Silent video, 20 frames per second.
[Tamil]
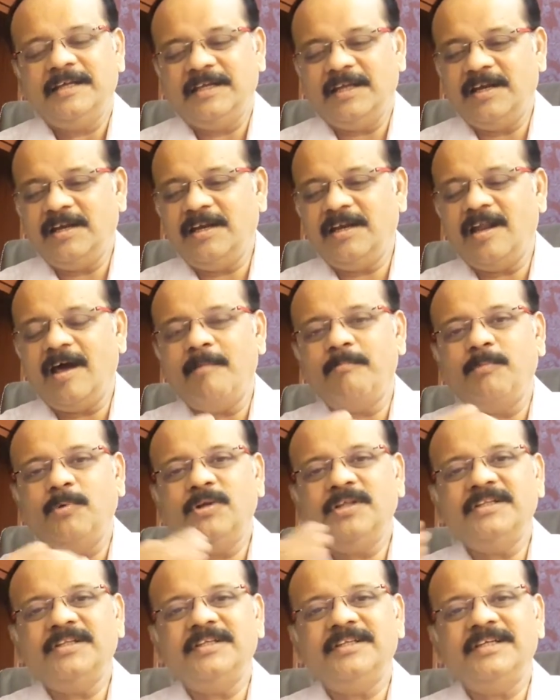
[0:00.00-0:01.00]
எல்லாம்
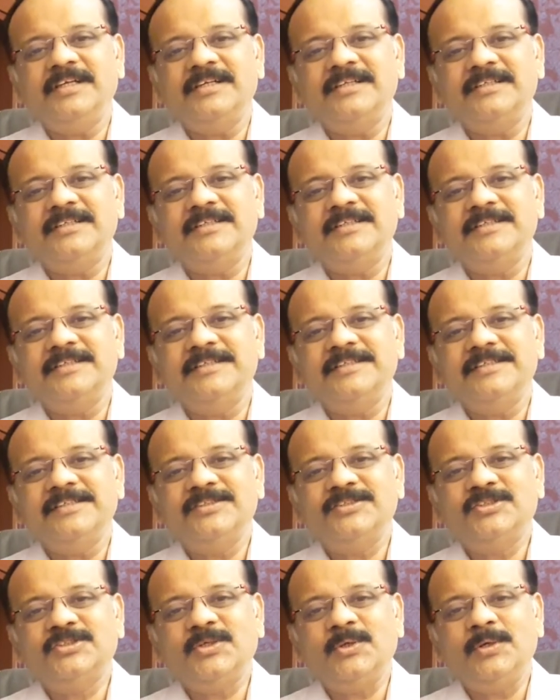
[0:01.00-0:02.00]
முடிந்தது என்று
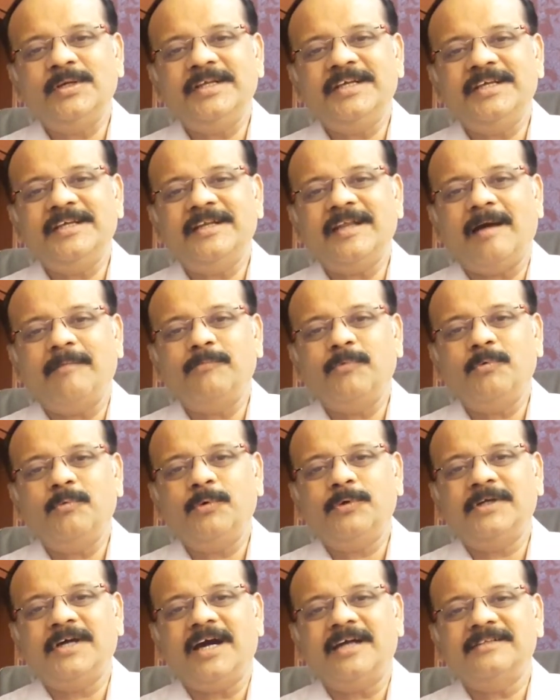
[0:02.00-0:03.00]
சொல்லி நாம்
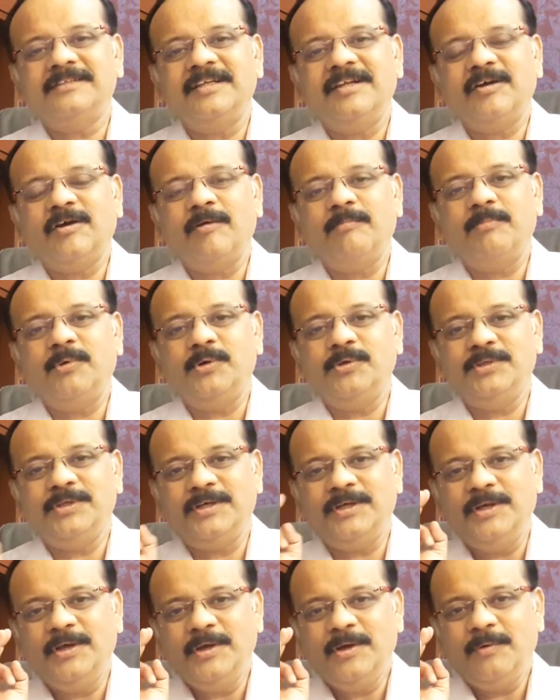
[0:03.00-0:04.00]
உட்கார்ந்திருக்கும்
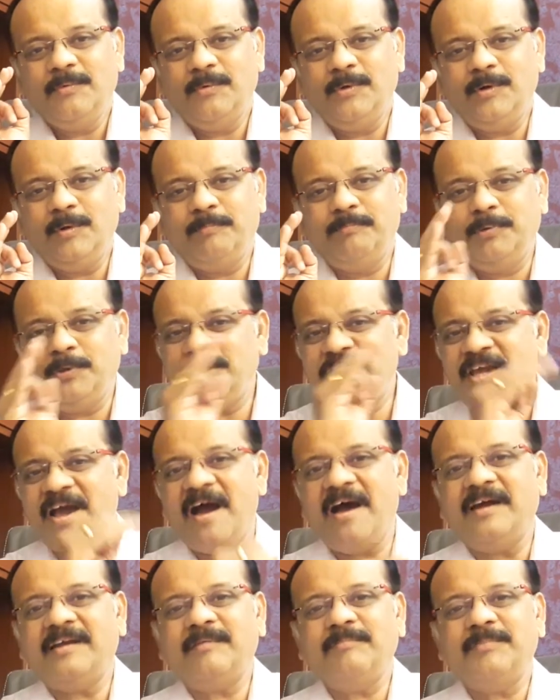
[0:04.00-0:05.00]
பொழுது ஒரு புதிய
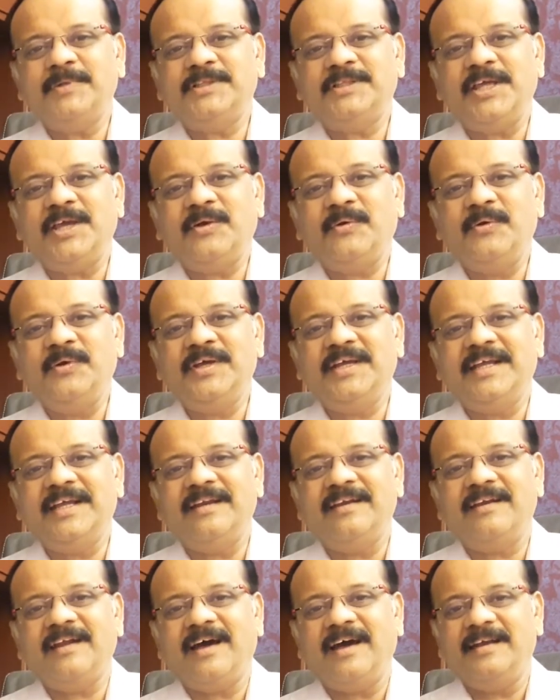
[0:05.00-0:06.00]
ஆரம்பத்தை
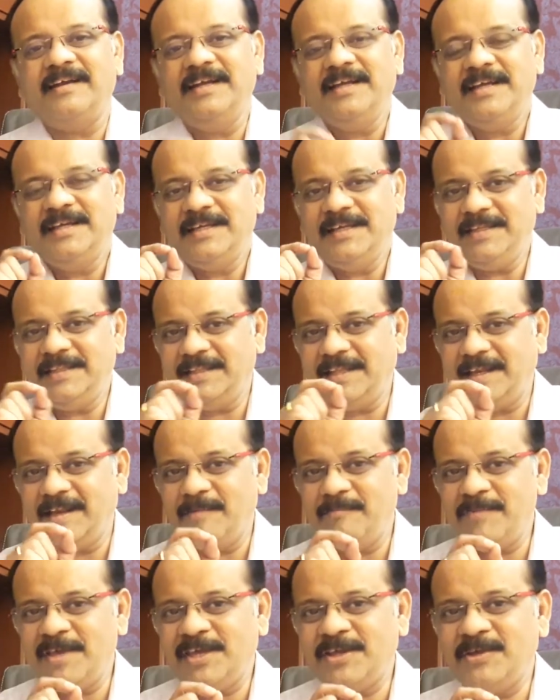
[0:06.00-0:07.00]
கொடுக்கின்றார் இந்த
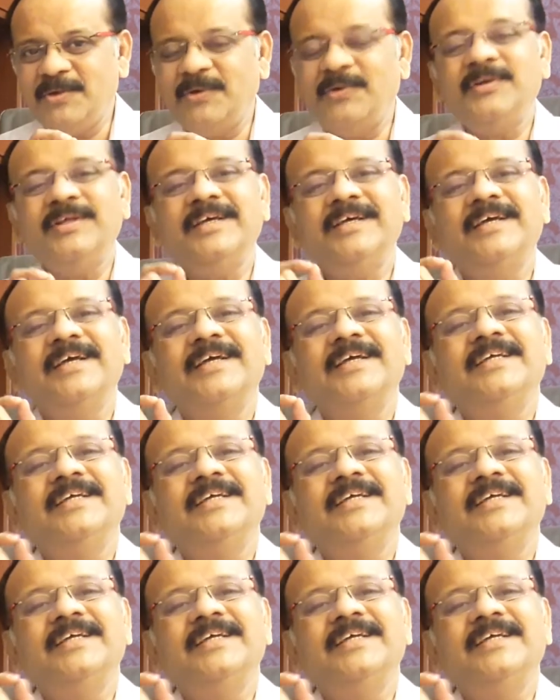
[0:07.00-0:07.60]
நம்பிக்கையோடு